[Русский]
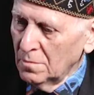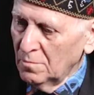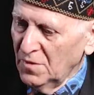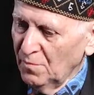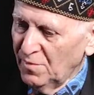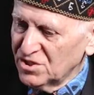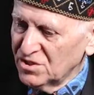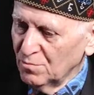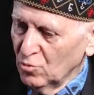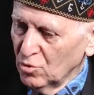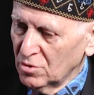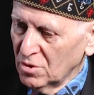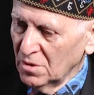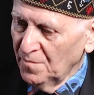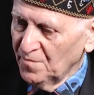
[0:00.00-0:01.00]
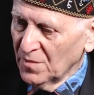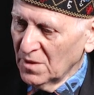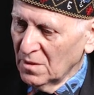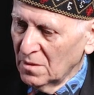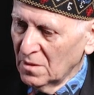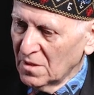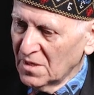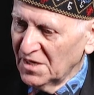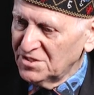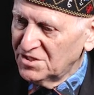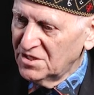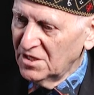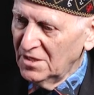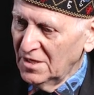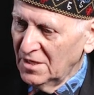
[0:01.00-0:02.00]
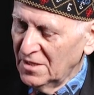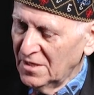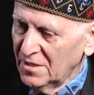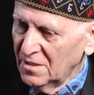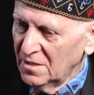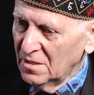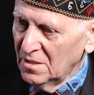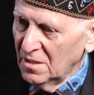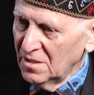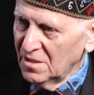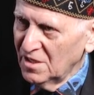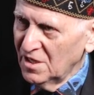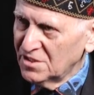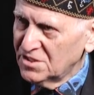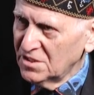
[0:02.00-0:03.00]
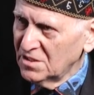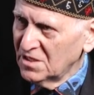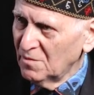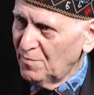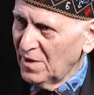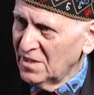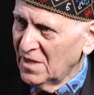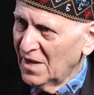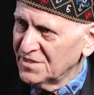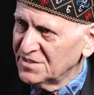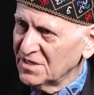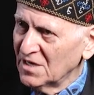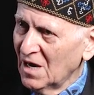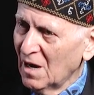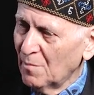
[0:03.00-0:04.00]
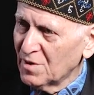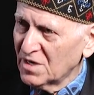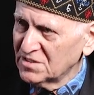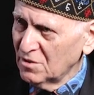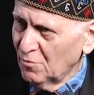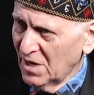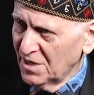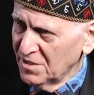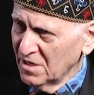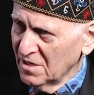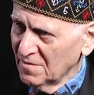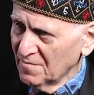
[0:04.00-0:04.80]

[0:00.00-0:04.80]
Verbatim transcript: Мы почему-то разделили единое понятие образования.